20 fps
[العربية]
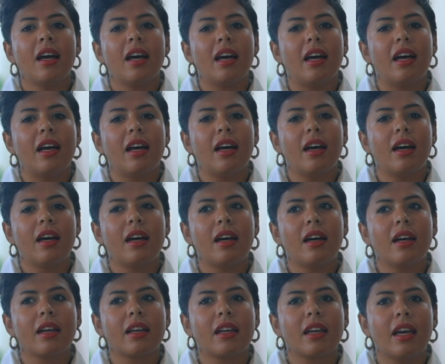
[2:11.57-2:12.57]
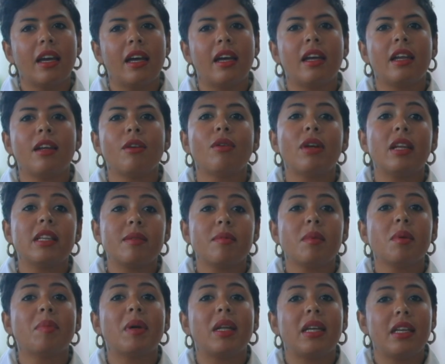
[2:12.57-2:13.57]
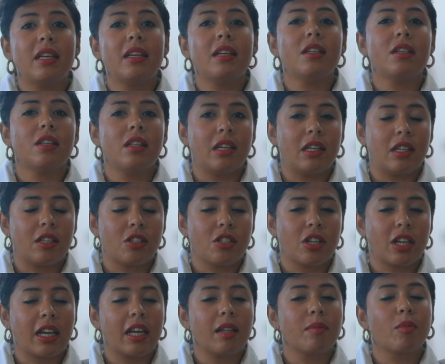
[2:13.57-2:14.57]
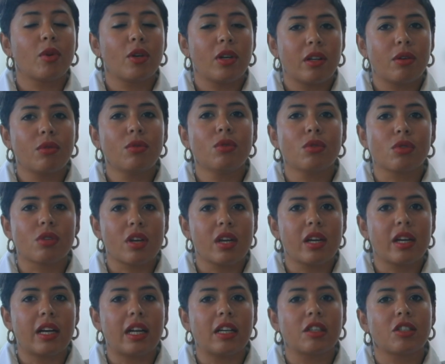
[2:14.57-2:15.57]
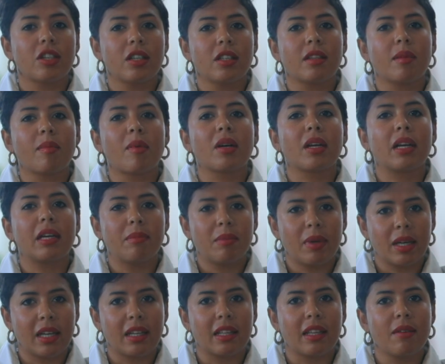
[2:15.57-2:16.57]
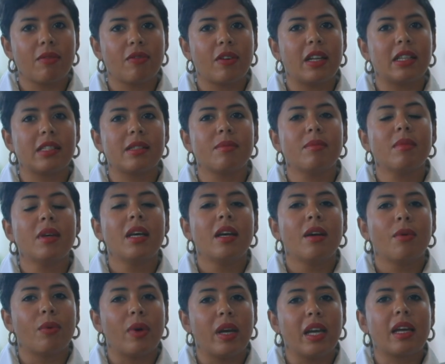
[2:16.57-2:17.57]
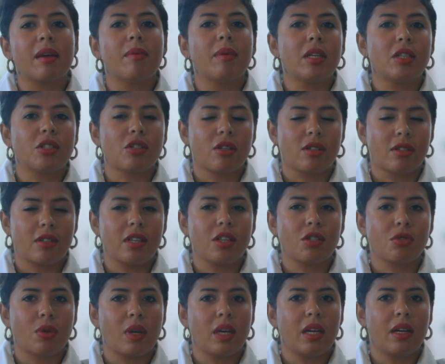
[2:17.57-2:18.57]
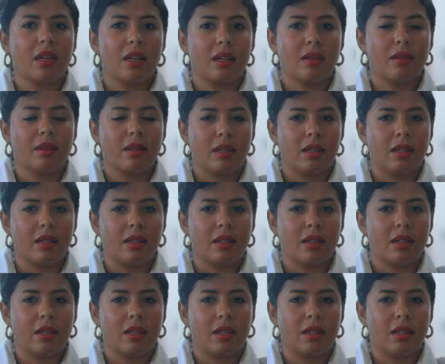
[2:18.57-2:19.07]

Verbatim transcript: آه، آه، انه لازم يبقى ليه آه، جاكيت بوليرو قصير عشان طبعا كاتبه الكتاب فلازم وهي كمان شخصيه شويه